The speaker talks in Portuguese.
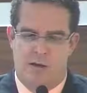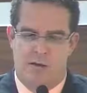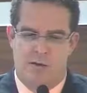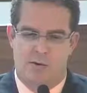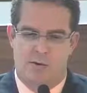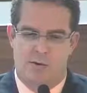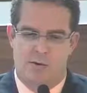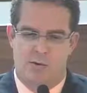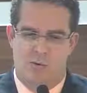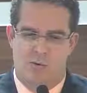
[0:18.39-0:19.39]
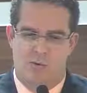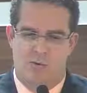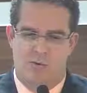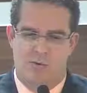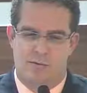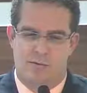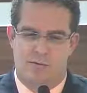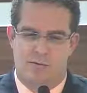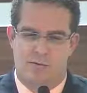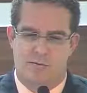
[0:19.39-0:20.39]
Eu
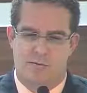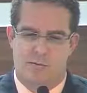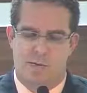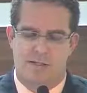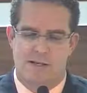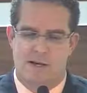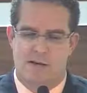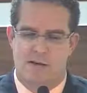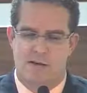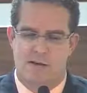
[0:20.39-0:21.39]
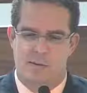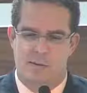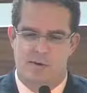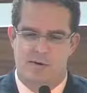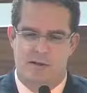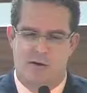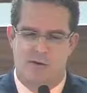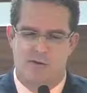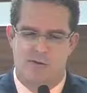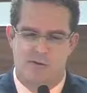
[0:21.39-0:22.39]
vou começar aqui, até para aproveitar o
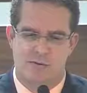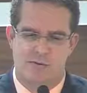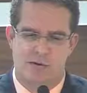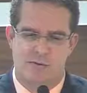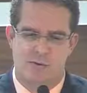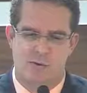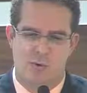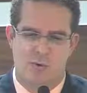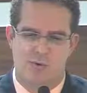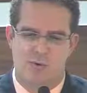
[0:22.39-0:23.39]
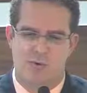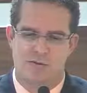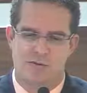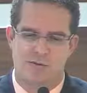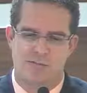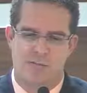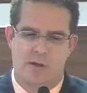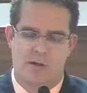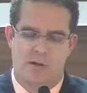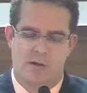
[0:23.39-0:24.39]
raciocínio do vereador Rubens Nunes,
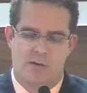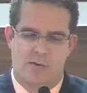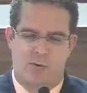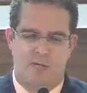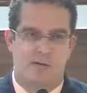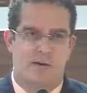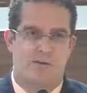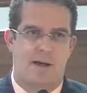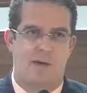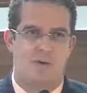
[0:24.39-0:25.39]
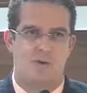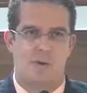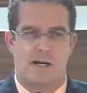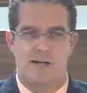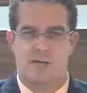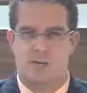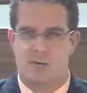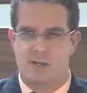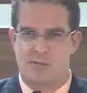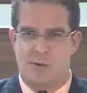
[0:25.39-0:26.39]
vou começar falando sobre a questão do
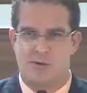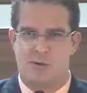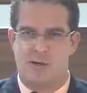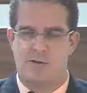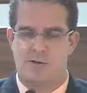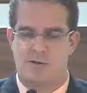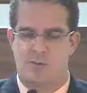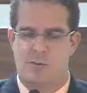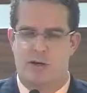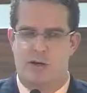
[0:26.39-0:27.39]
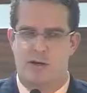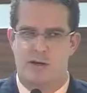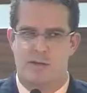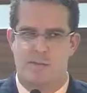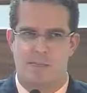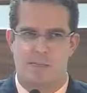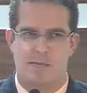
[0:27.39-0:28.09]
transporte coletivo, porque